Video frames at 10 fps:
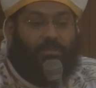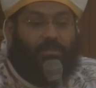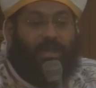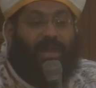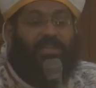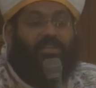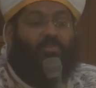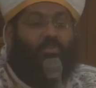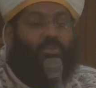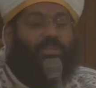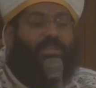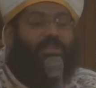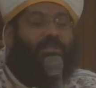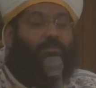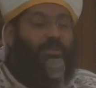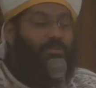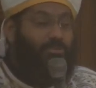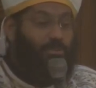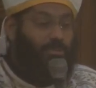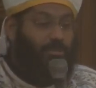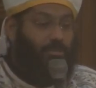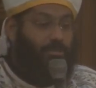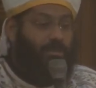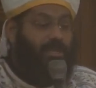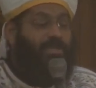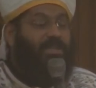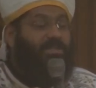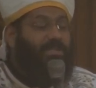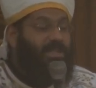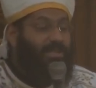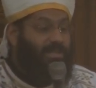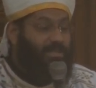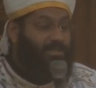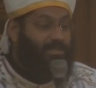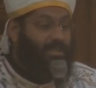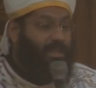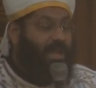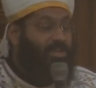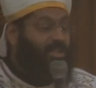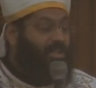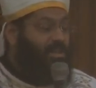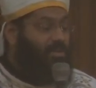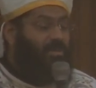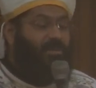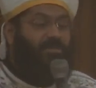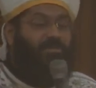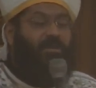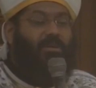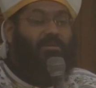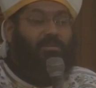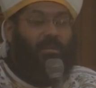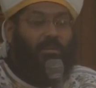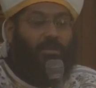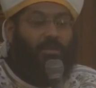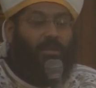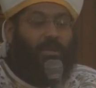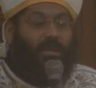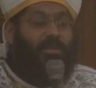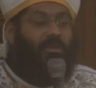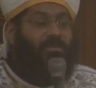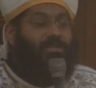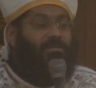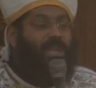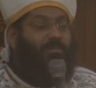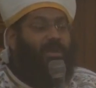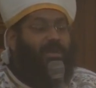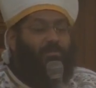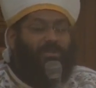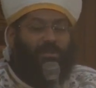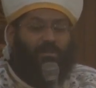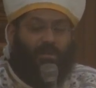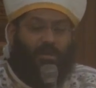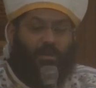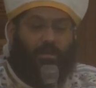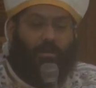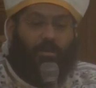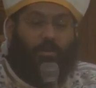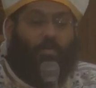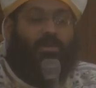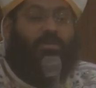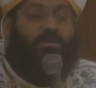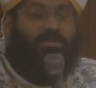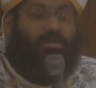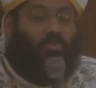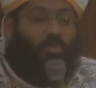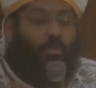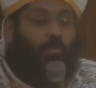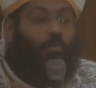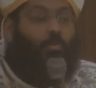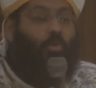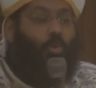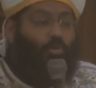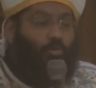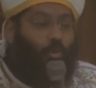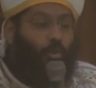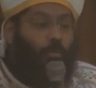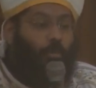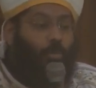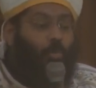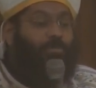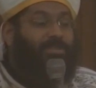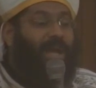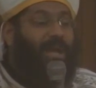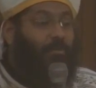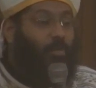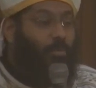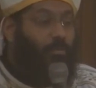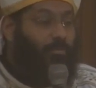علينا دور ان احنا نبشر ان احنا نجرس عشان كده قراءات النهارده هي خاصه بالاباء البطاركه وكرازتهم وبجهودهم وبتعبهم